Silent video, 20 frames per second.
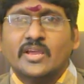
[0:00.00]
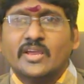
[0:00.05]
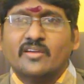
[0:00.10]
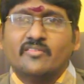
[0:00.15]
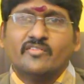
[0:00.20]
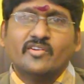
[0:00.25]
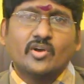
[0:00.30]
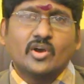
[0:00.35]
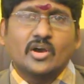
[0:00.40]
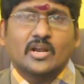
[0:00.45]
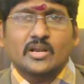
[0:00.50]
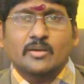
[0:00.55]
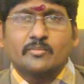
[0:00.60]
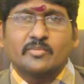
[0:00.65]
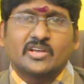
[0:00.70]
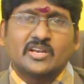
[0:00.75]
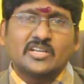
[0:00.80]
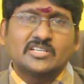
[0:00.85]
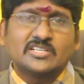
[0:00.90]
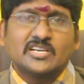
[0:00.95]
ఈ వీడియో కనుక
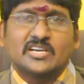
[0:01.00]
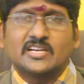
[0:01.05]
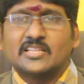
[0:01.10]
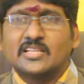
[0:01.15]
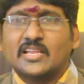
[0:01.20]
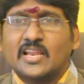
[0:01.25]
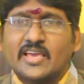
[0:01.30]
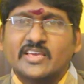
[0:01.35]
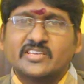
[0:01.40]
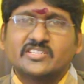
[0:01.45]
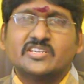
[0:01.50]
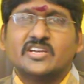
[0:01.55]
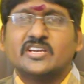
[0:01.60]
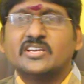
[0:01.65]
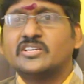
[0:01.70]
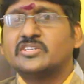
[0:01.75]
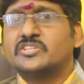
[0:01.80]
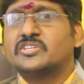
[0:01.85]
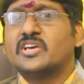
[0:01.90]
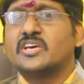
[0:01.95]
మీకు నచ్చినట్టయితే లైక్
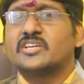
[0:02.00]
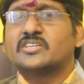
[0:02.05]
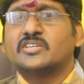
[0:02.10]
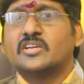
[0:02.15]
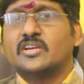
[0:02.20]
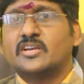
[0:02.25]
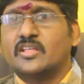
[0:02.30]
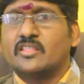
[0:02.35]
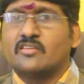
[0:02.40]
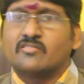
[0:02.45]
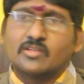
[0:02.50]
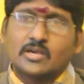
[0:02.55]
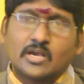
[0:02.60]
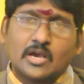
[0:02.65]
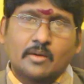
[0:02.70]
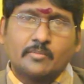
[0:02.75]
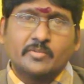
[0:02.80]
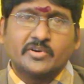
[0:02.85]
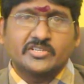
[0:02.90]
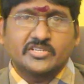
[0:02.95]
చేయండి షేర్ చేయండి
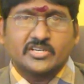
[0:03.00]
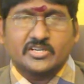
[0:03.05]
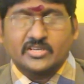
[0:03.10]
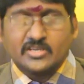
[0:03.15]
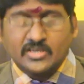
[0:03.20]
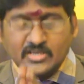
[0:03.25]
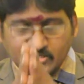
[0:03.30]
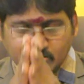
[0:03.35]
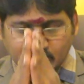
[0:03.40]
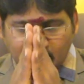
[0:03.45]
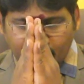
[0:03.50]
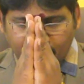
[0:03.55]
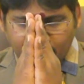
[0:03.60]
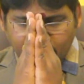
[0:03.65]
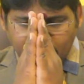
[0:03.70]
కామెంట్ చేయండి సర్వే